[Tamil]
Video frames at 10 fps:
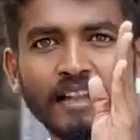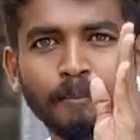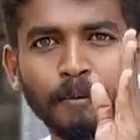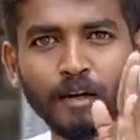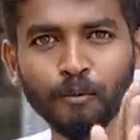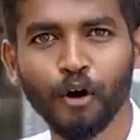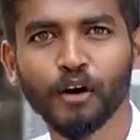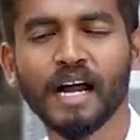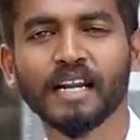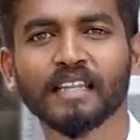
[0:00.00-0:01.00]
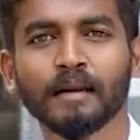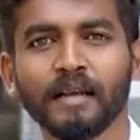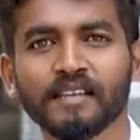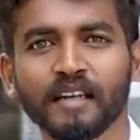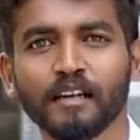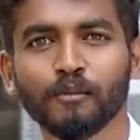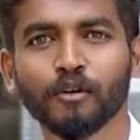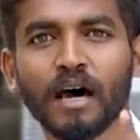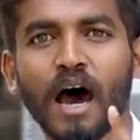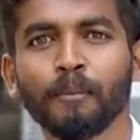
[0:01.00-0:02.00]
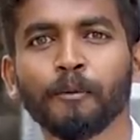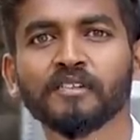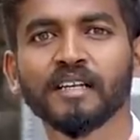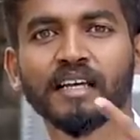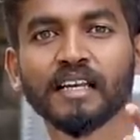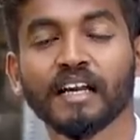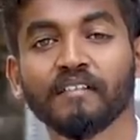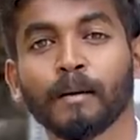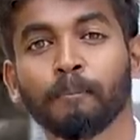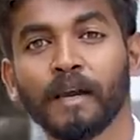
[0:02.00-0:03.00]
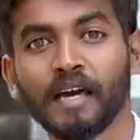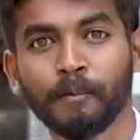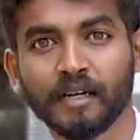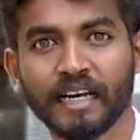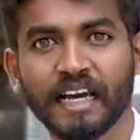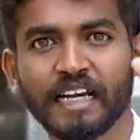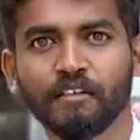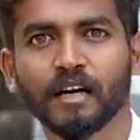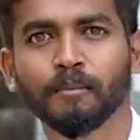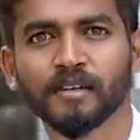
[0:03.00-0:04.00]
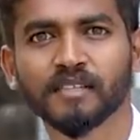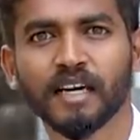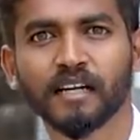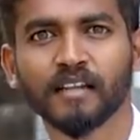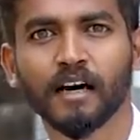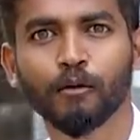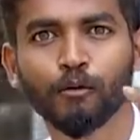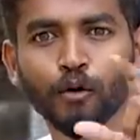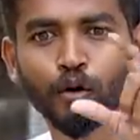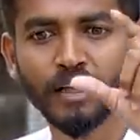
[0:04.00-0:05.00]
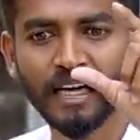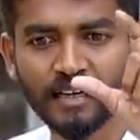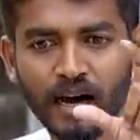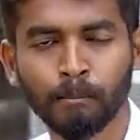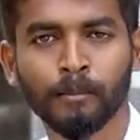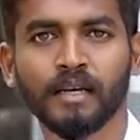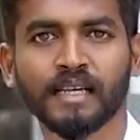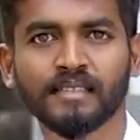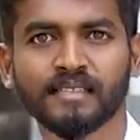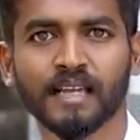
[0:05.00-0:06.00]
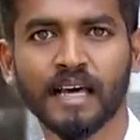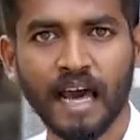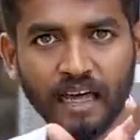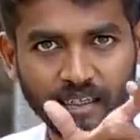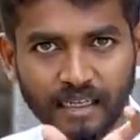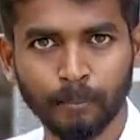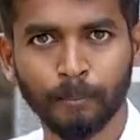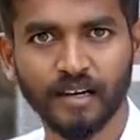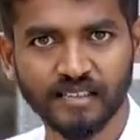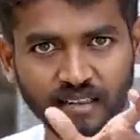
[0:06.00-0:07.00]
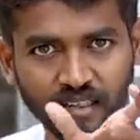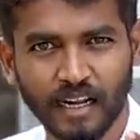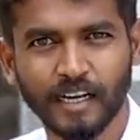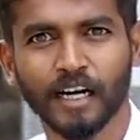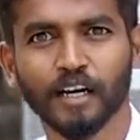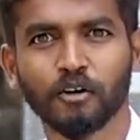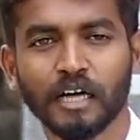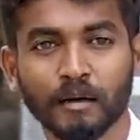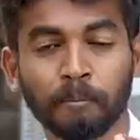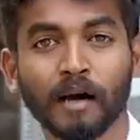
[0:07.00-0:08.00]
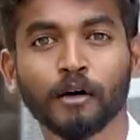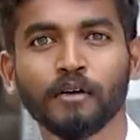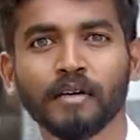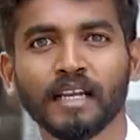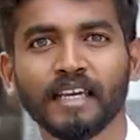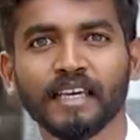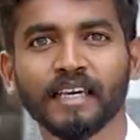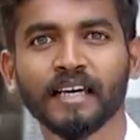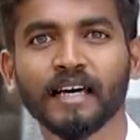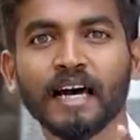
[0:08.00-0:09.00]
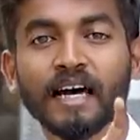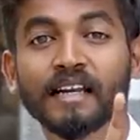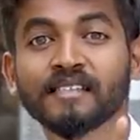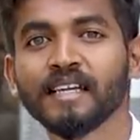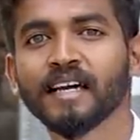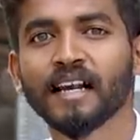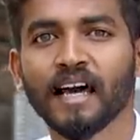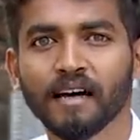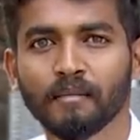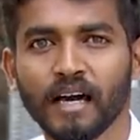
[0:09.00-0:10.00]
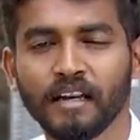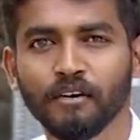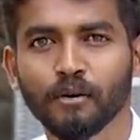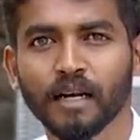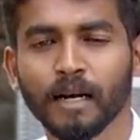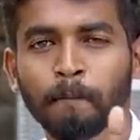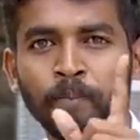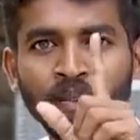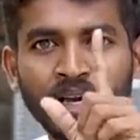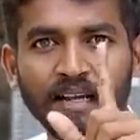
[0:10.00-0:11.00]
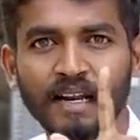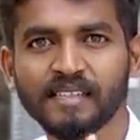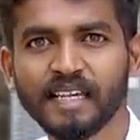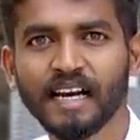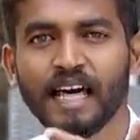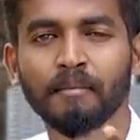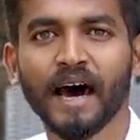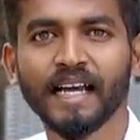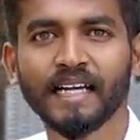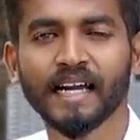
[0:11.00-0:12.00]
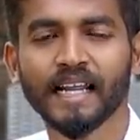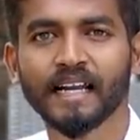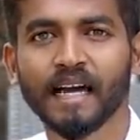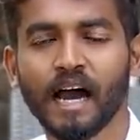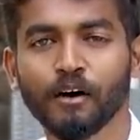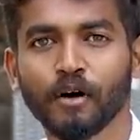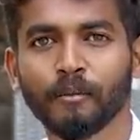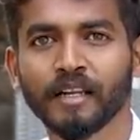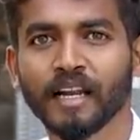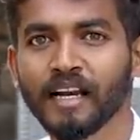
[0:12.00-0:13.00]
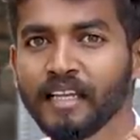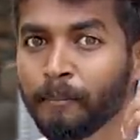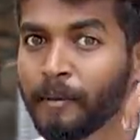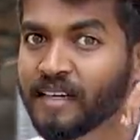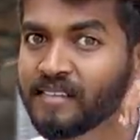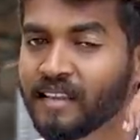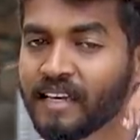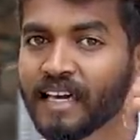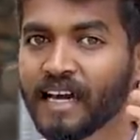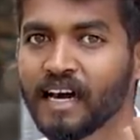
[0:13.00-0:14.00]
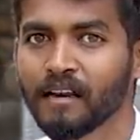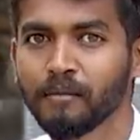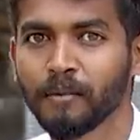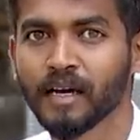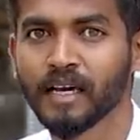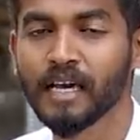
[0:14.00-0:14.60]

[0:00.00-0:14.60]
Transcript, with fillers: அந்த பெரும்போக்கான தன்மையில் செல்லும்போது ஆப்போசிட்டில் இருக்கிறவங்க எப்பேற்பட்ட நெகட்டிவான போர்ஷனாக இருந்தாலும் உங்களுடைய அந்த ஹம்பிள்னஸ் அந்த டெம்பரன்ஸ் அந்த தன்னடக்கம் அந்த பக்குவ நிலைக்கு ரசிகர்களாக மாறிவிடுவார்கள் ரசிகர்களாக மாறிட்டாங்கன்னா என்ன ஆகும் அப்படின்னா நீங்கள் பேசுகிறத கேட்க ஆரம்பிப்பாங்க